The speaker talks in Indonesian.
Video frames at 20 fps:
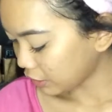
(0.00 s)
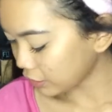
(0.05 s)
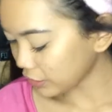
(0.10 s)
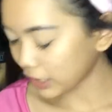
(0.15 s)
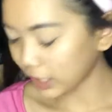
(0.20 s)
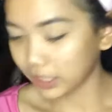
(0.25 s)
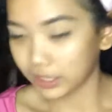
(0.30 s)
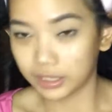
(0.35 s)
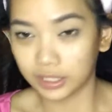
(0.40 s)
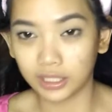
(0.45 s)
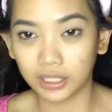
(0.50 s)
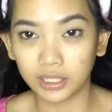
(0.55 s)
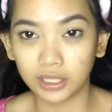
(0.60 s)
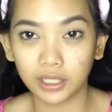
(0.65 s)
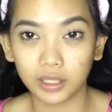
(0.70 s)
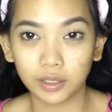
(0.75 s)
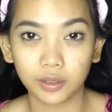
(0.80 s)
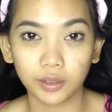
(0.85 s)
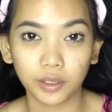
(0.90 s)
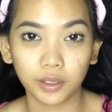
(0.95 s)
oke okay, jadi
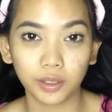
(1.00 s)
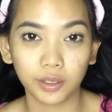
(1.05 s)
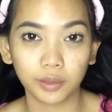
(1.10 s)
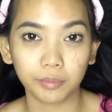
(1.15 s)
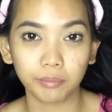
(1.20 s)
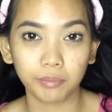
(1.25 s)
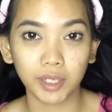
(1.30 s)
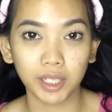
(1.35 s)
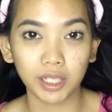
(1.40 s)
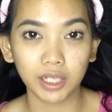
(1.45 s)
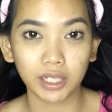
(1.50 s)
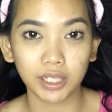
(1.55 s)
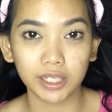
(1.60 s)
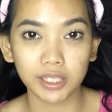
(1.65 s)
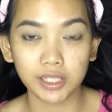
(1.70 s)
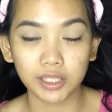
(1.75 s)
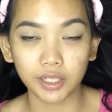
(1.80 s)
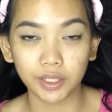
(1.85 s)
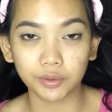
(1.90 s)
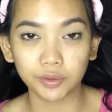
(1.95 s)
milk
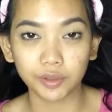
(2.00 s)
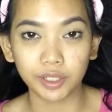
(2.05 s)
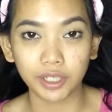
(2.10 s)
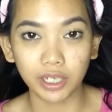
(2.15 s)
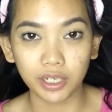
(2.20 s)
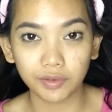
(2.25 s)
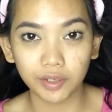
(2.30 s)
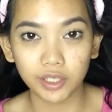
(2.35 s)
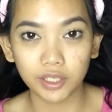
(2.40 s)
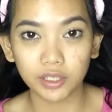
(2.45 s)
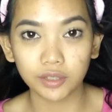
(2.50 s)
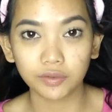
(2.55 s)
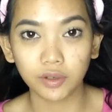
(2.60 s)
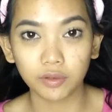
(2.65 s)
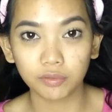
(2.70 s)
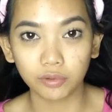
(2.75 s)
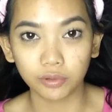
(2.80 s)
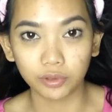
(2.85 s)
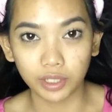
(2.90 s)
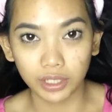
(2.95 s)
cleanser udah facial
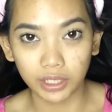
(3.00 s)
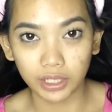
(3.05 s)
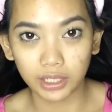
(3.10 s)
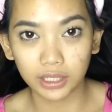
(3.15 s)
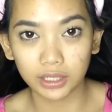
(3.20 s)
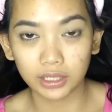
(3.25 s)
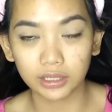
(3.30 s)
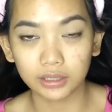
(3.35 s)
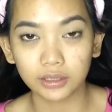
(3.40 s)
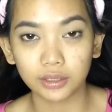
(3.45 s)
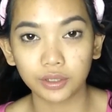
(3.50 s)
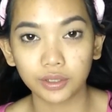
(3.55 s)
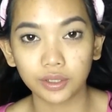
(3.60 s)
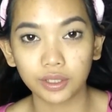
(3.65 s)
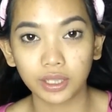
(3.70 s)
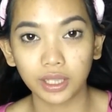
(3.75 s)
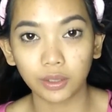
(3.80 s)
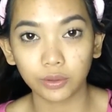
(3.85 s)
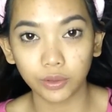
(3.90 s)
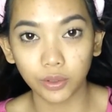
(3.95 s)
foam udah
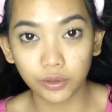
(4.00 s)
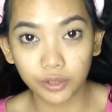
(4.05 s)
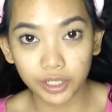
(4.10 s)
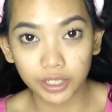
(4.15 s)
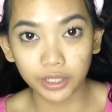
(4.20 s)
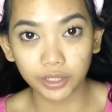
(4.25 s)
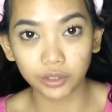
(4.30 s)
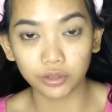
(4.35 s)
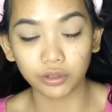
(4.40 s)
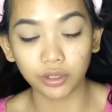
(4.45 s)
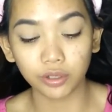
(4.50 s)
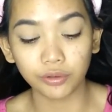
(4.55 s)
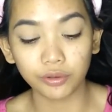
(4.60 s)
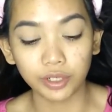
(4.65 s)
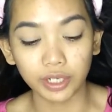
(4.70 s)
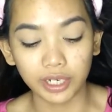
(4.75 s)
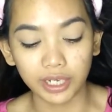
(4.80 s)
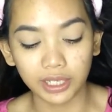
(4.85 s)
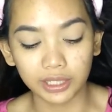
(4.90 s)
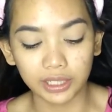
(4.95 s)
terus toner juga
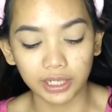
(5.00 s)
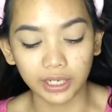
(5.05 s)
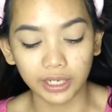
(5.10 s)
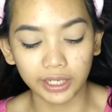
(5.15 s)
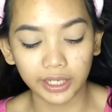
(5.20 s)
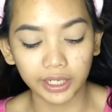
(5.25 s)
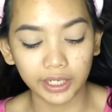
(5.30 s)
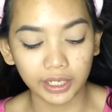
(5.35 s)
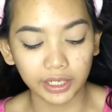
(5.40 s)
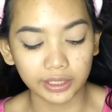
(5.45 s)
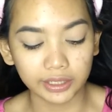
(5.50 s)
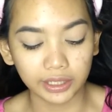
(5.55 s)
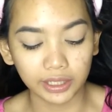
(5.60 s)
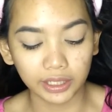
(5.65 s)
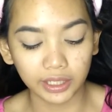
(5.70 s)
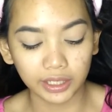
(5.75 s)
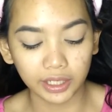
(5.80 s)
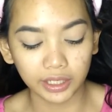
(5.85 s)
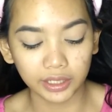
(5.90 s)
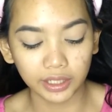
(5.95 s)
udah terakhir
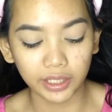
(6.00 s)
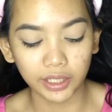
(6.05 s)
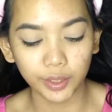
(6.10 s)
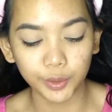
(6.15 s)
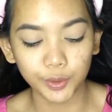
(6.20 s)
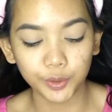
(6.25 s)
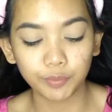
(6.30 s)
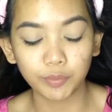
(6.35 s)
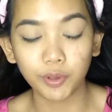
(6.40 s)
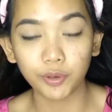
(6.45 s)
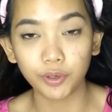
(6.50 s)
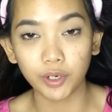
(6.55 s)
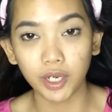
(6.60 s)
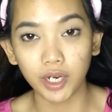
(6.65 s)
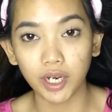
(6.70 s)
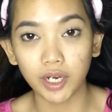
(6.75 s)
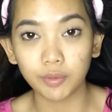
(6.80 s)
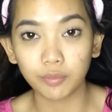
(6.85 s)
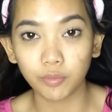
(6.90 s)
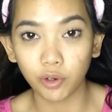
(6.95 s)
adalah kita harus
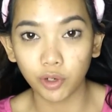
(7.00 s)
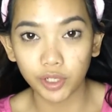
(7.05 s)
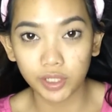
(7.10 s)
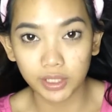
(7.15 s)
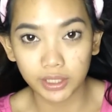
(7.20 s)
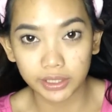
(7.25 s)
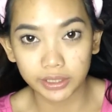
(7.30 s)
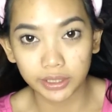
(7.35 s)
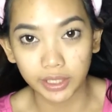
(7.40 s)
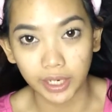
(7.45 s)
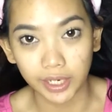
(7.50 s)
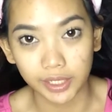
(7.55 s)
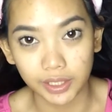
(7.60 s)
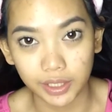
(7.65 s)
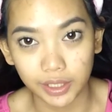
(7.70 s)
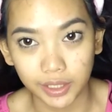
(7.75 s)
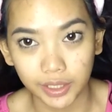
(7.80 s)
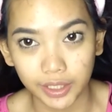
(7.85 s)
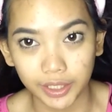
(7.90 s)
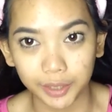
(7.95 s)
menggunakan
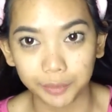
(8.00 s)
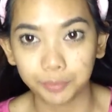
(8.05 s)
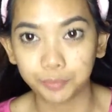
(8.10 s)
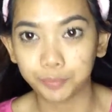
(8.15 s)
moisturizer